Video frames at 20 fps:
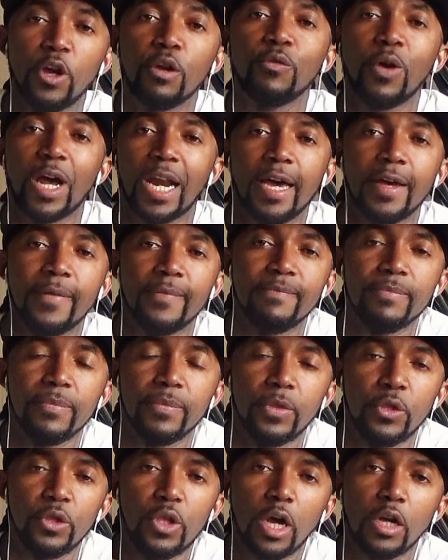Donc voilà.
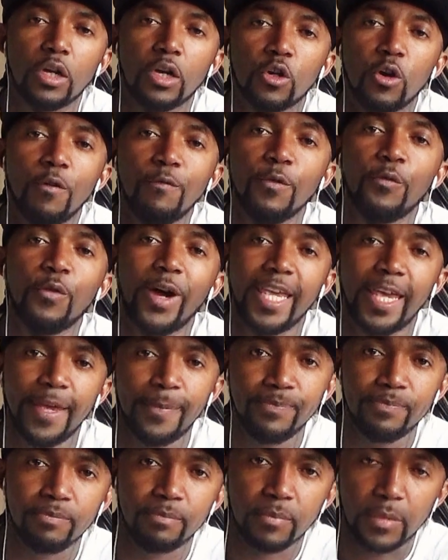Donc comme vous
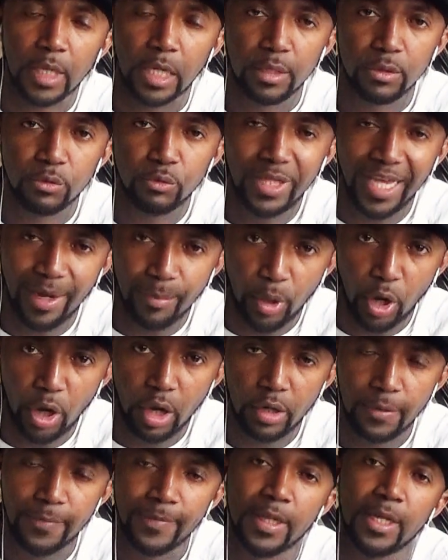voyez, tout
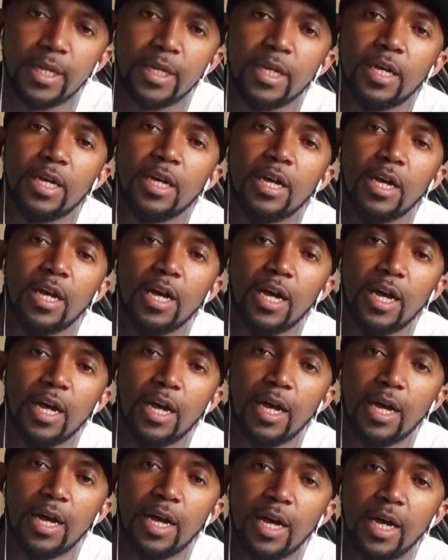d'abord,
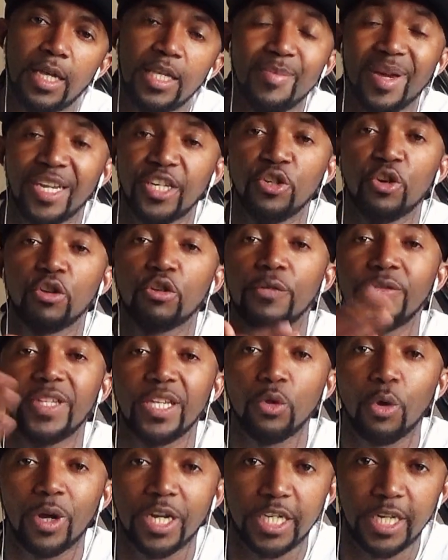euh, imaginons que
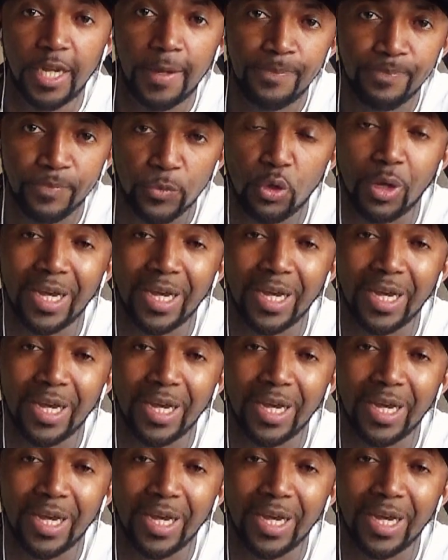vous êtes droitier.